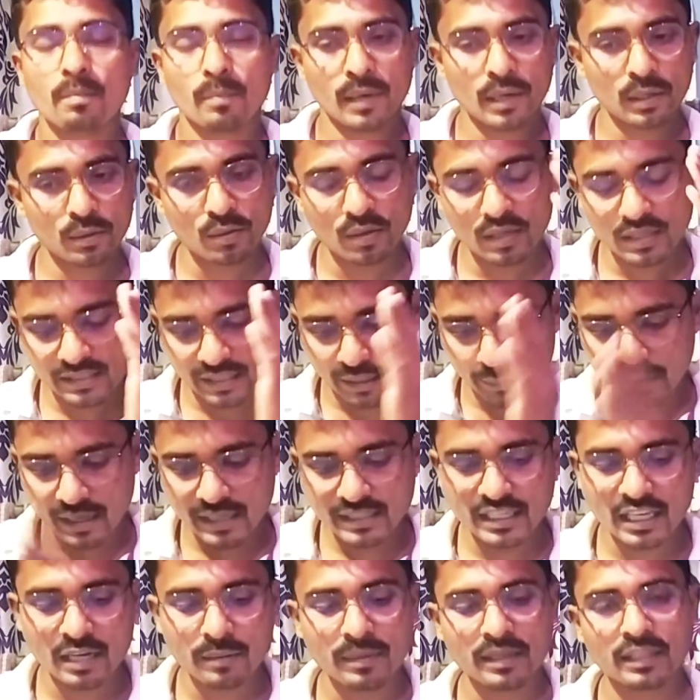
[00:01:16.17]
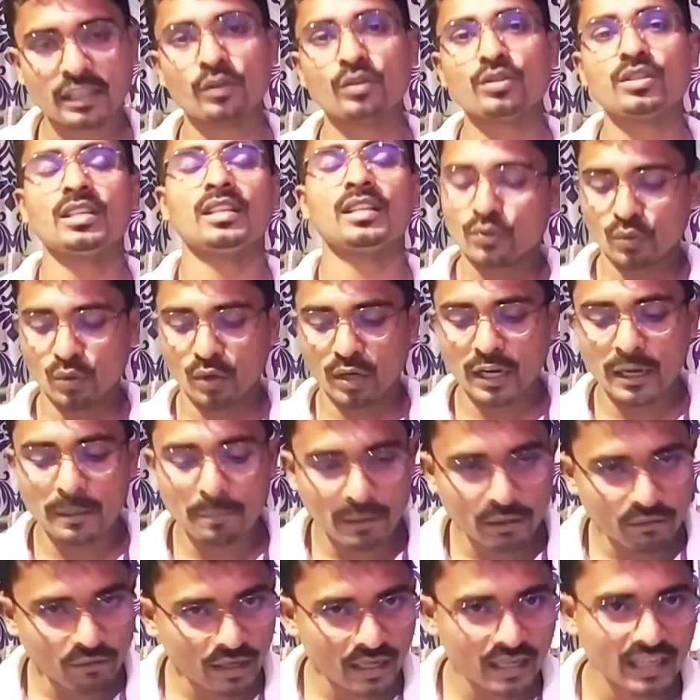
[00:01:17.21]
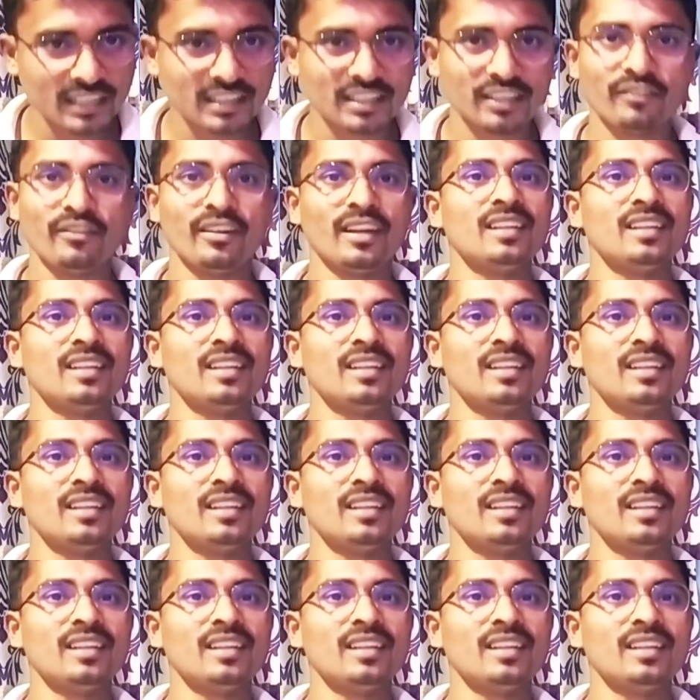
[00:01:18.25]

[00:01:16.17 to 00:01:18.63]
మనకు ఒక సమాచారం అయితే వచ్చింది సో రేపటి వరకు అయితే